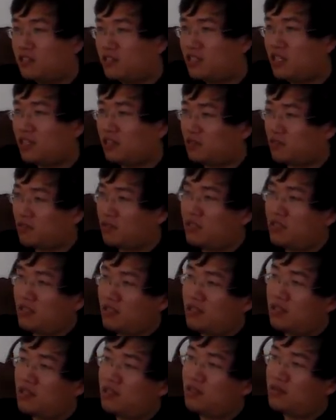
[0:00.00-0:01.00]
这个东
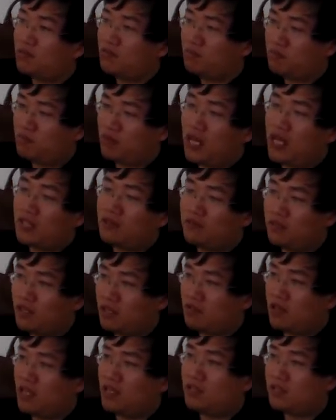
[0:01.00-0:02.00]
西。柏拉图
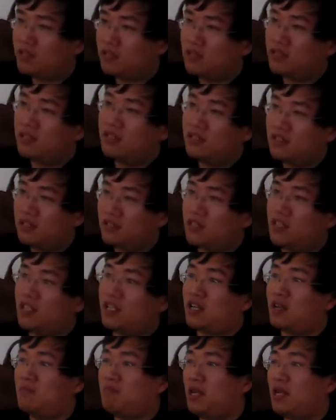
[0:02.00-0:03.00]
认为是世界
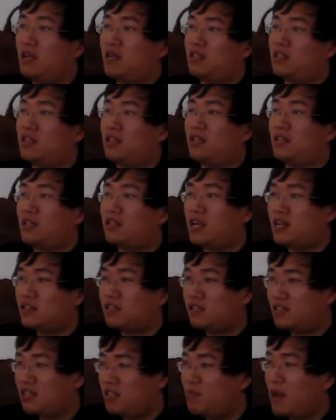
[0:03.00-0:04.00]
的根本核心，但
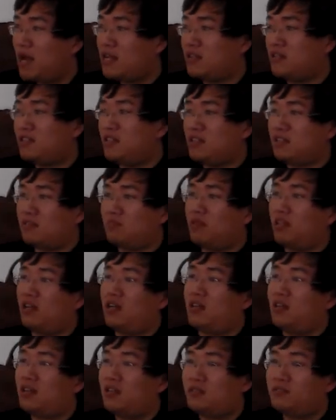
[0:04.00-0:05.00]
是一般人认识不
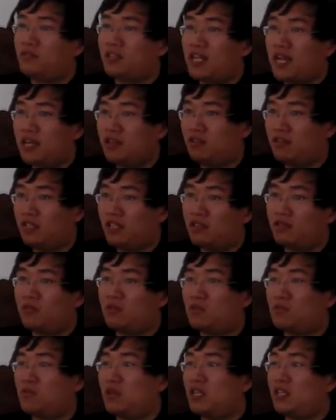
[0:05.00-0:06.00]
到，所以他有一个
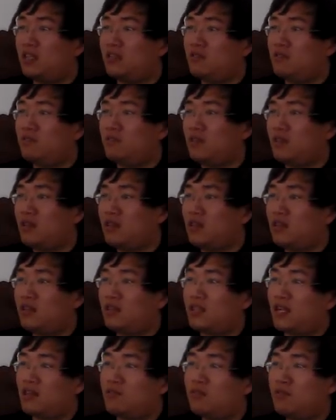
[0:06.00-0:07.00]
洞穴隐喻。
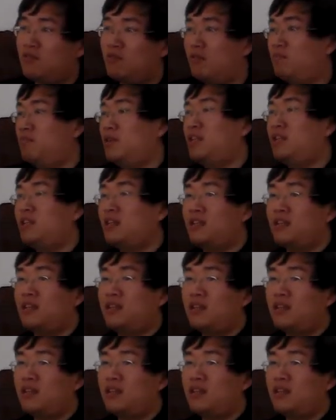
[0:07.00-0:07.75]
他说我们